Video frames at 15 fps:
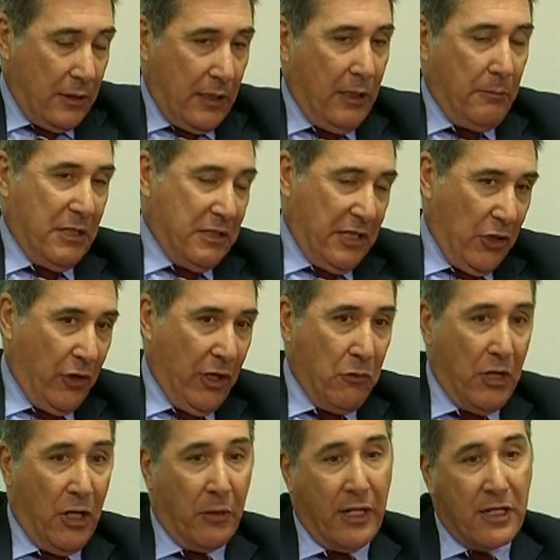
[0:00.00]
Además creo que en
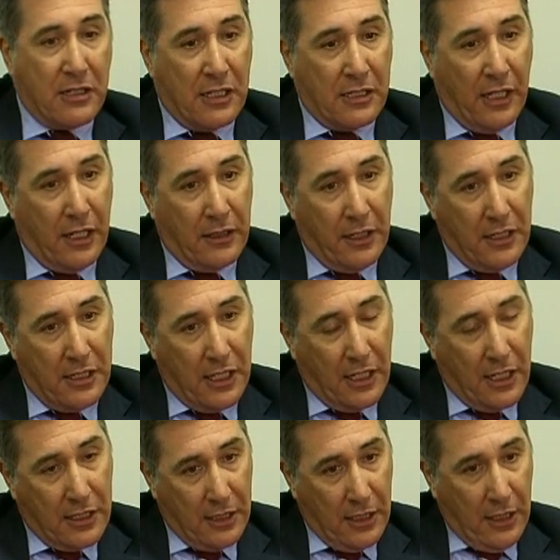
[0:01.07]
una obra de estas
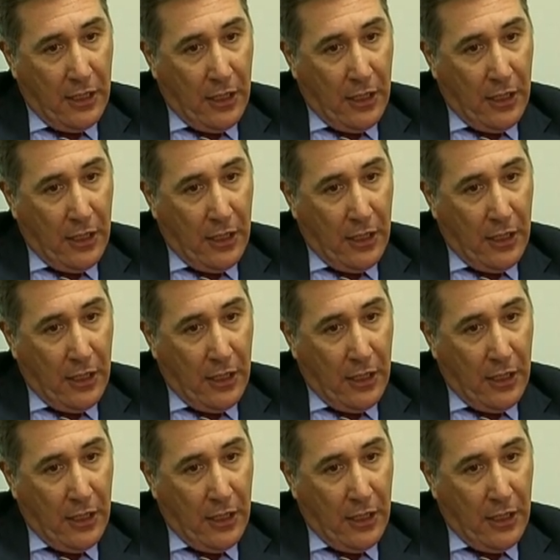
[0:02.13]
características,